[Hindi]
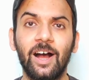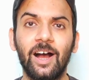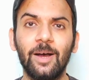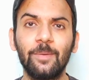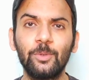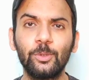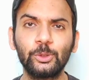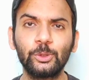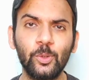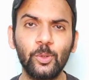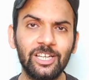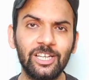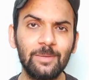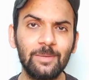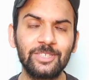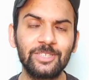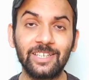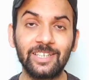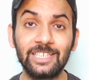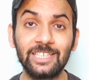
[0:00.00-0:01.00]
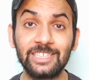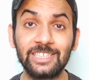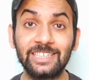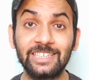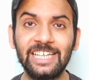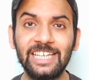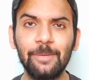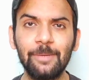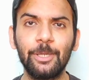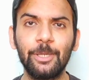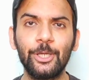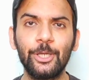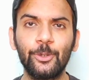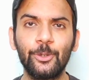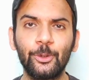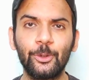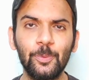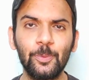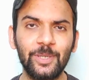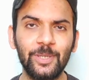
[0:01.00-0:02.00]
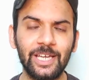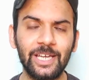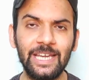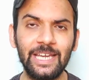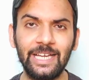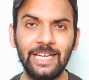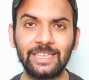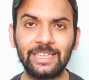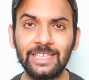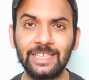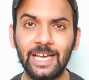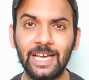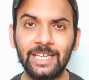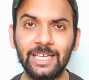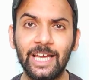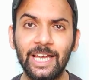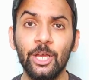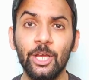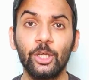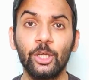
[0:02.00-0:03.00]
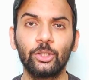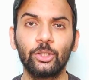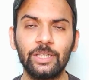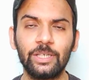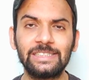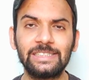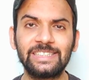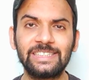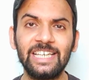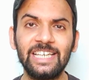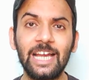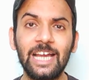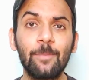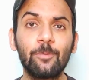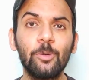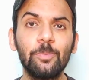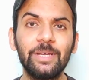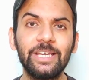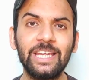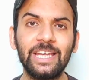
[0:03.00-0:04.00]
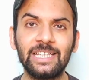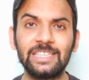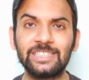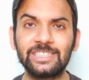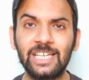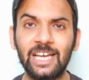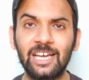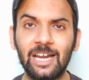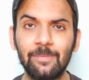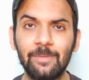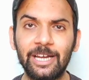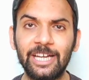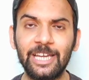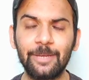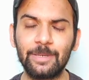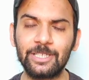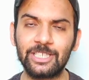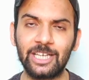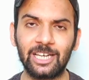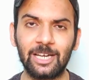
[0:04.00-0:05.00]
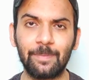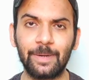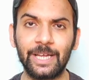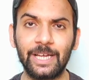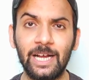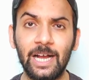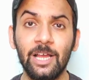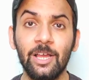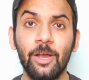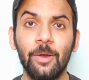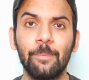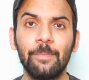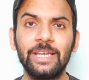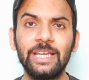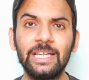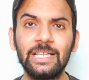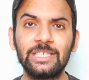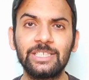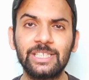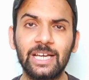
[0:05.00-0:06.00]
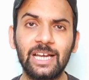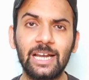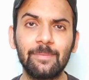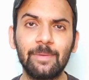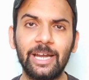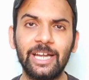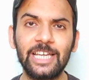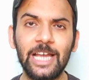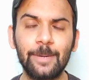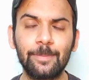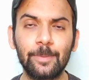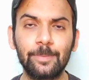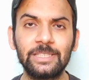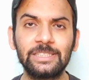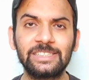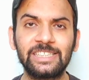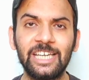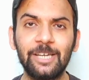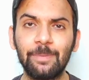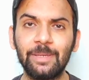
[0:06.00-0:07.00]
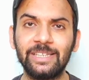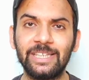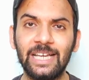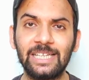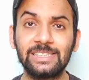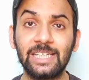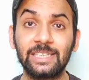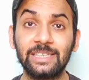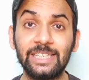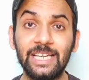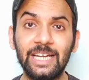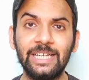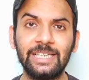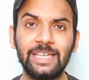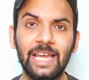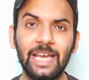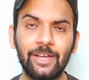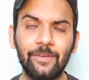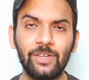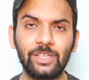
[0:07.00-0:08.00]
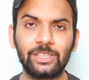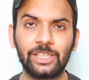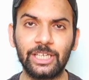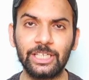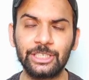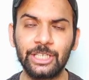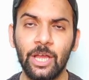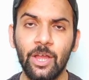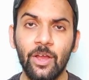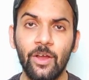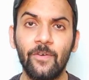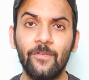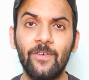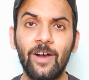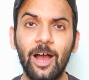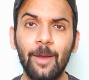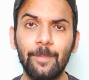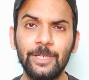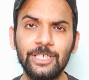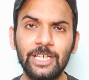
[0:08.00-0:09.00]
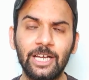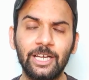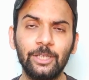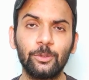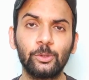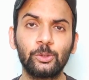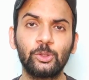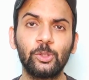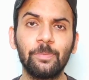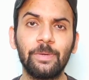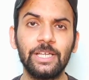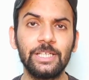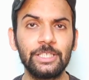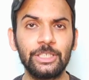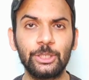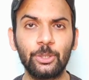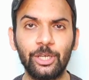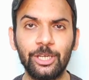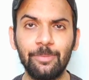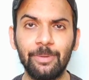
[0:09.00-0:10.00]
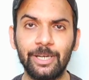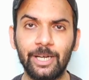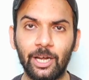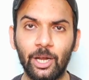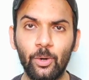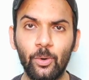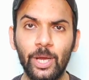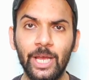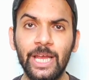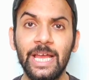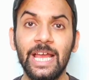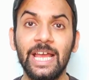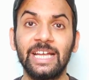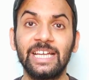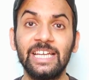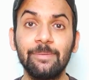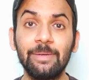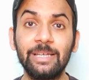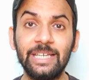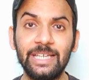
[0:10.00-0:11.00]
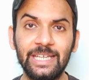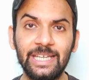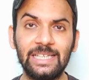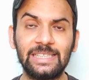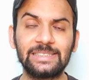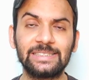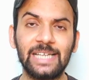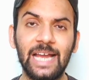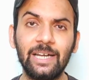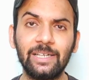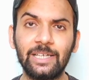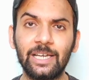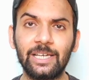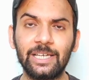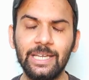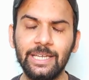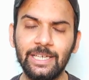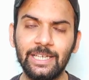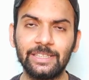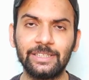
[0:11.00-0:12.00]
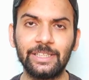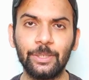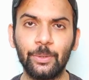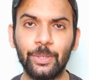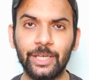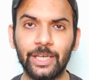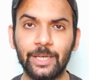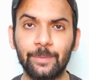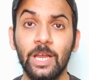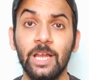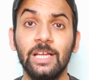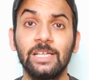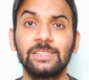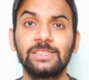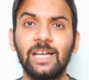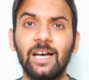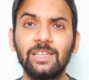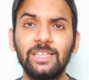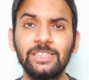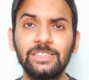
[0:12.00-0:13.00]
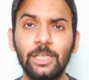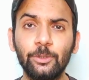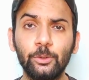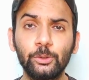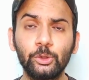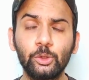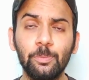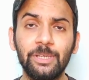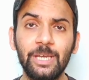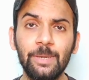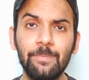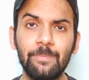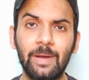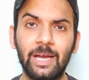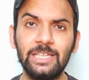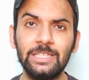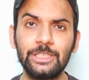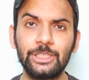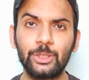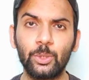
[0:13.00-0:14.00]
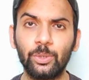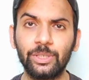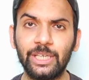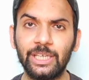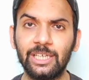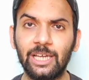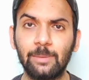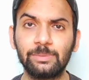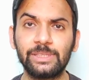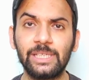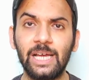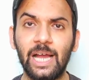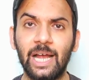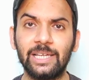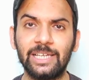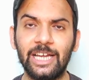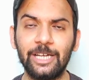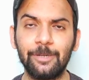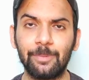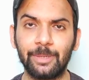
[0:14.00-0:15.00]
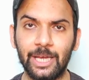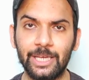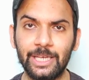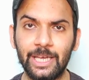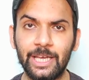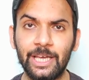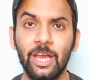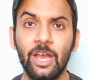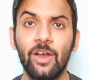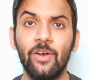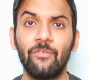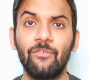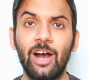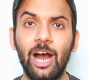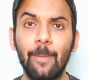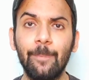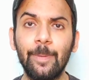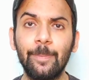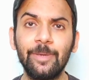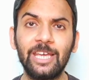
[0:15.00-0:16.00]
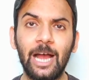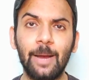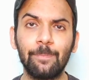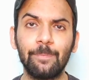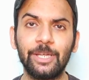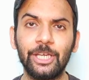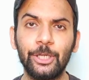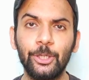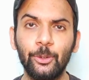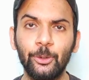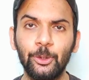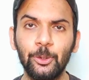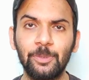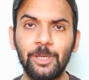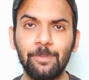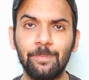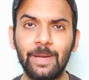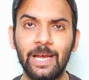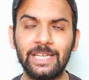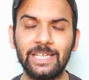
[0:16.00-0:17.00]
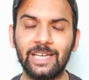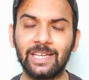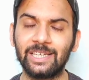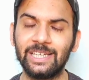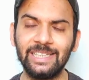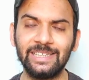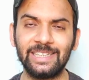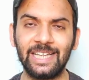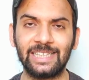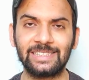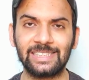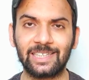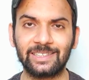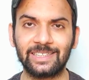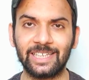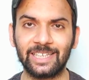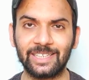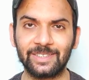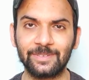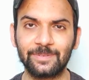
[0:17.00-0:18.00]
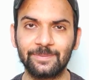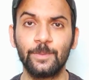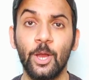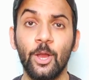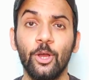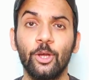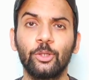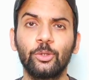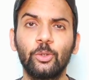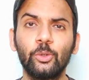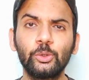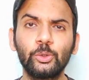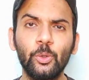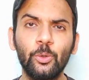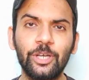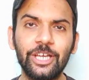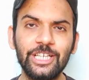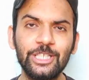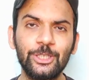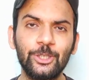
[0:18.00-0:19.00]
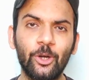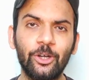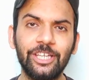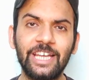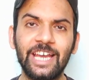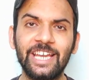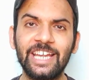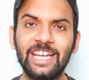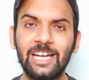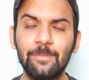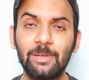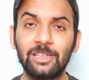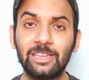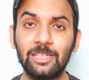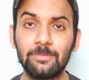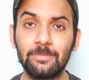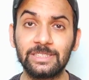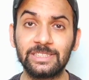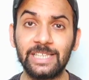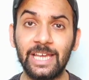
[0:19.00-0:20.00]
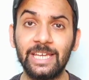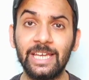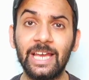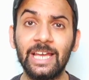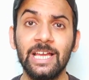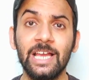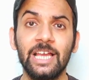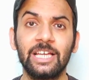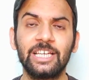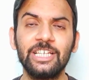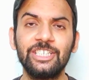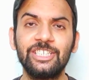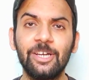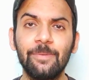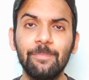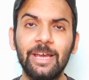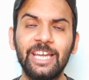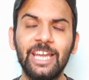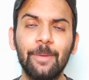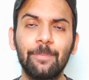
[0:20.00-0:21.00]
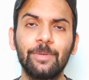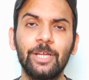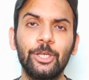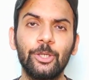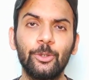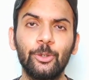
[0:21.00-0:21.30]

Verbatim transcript: अब दोस्तों अगर आप जानना चाहते हैं कि मेरी यूट्यूब की अर्निंग कितनी आई है तो इसके लिए आपको मेरी इंस्टाग्राम आई पर जाना पड़ेगा मेरी इंस्टाग्राम आई आप अपनी स्क्रीन पर देख सकते हैं टेक विथ क्रिश वहाँ पर जाके दोस्तों मैंने स्टोरी में डाला हुआ है कि मेरी एग्जैक्ट अर्निंग कितनी हुई है साथ ही साथ दोस्तों मैंने माइल के नाम से हाईलाइट बनाई है वहाँ पर भी आप मेरी यूट्यूब की पहली अर्निंग देख सकते हैं दोस्तों इन शॉर्ट कहने का मतलब बस यही है कि जब मैंने अपना